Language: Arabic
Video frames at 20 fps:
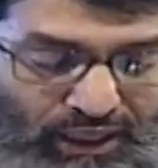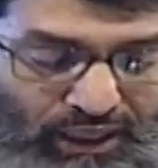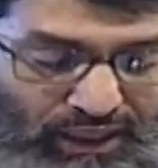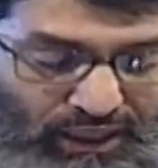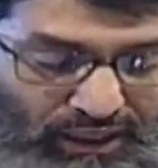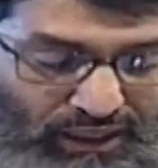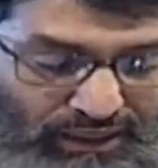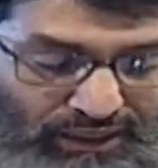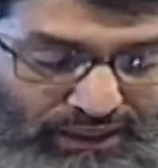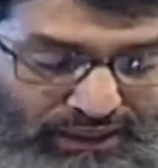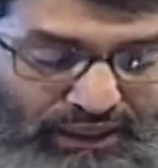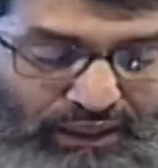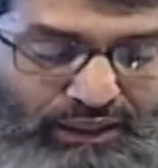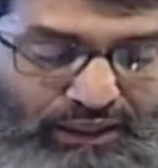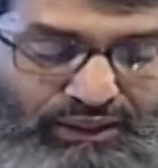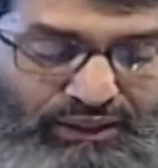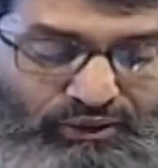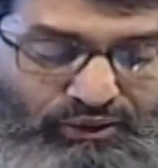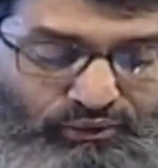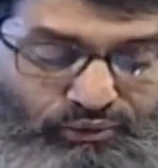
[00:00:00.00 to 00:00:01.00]

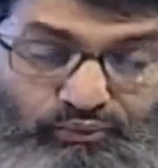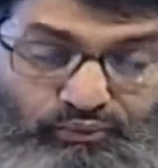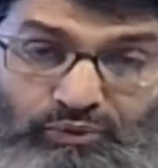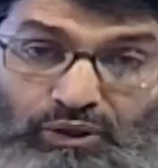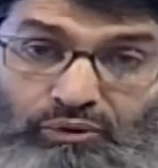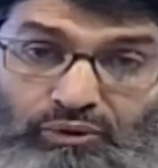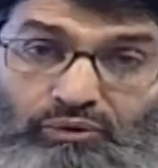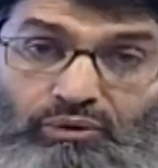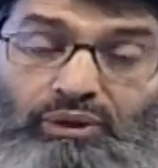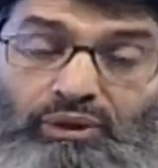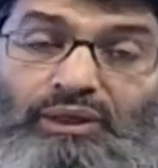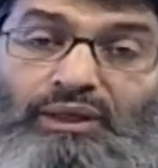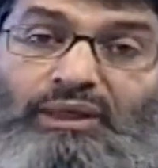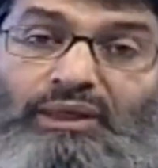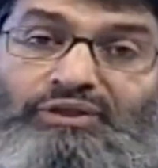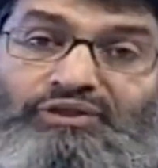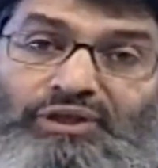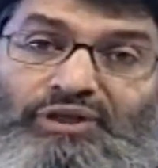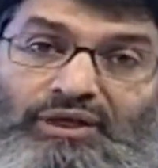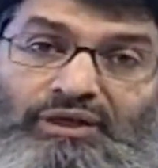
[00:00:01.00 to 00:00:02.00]
وآثارهم
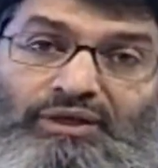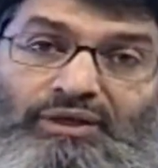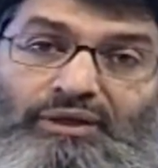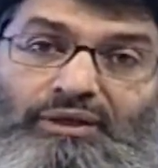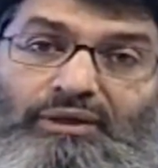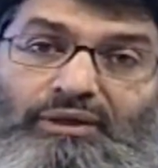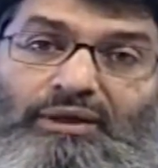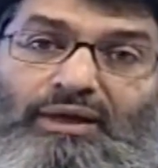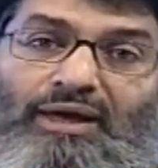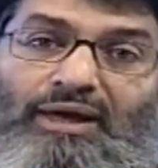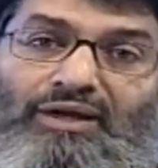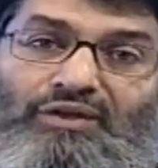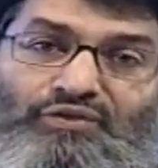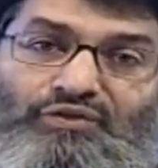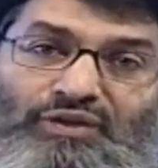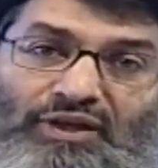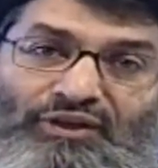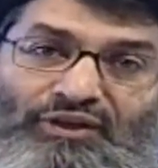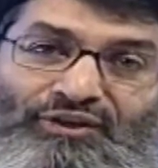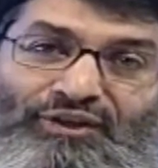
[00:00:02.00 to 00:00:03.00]
وكل شيء
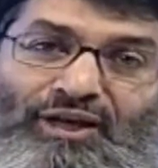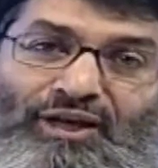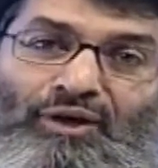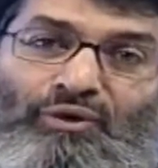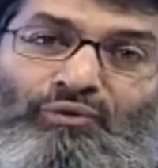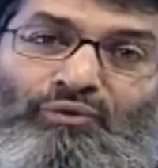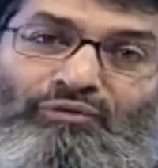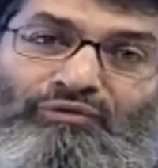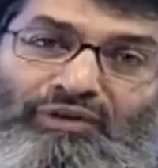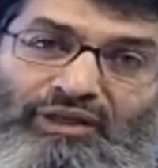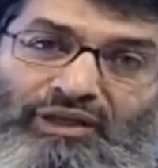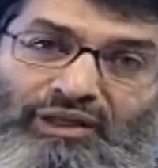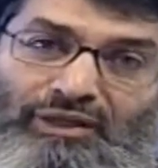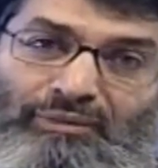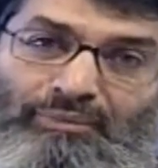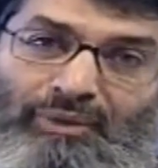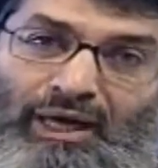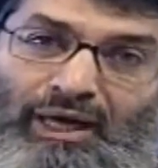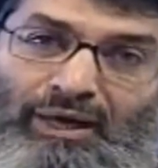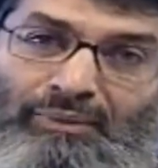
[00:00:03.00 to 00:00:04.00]
أحصيناه
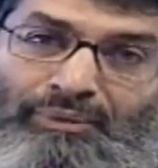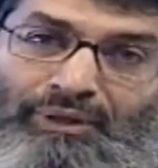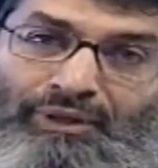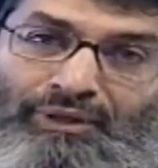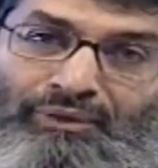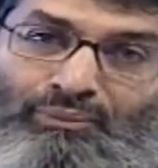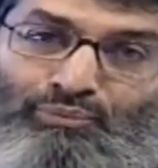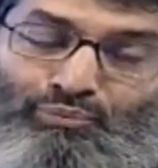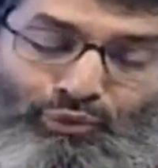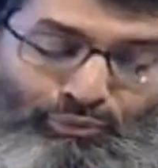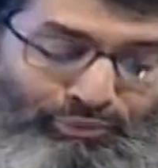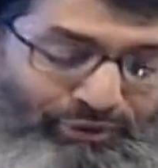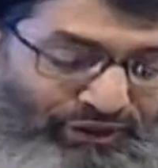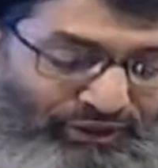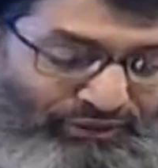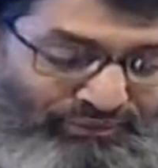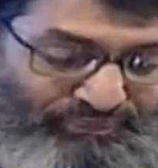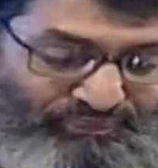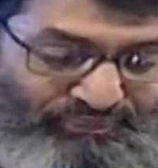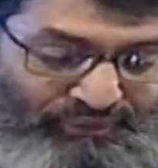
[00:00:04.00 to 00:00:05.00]
في إمام
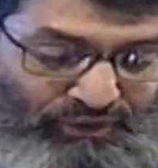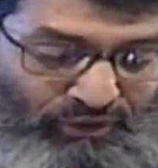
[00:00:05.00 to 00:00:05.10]
مبين